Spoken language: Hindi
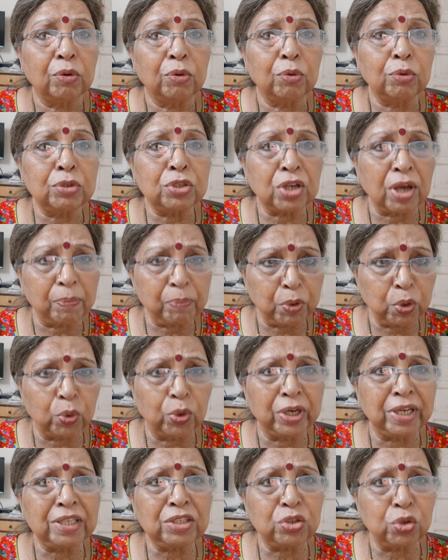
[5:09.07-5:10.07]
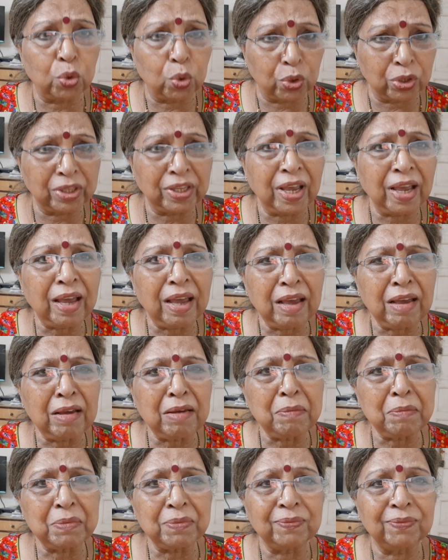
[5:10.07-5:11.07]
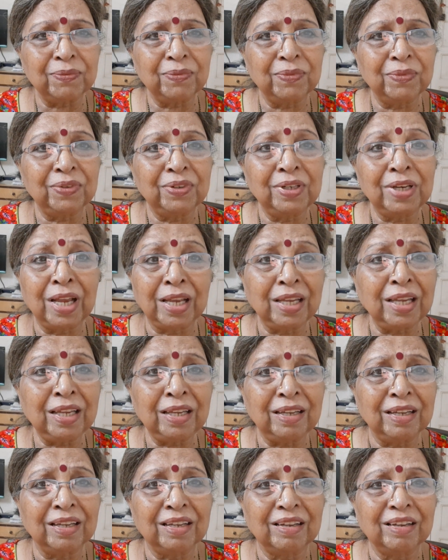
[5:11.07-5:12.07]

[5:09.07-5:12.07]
उसका प्रोग्रेस रोकते हैं हम नहीं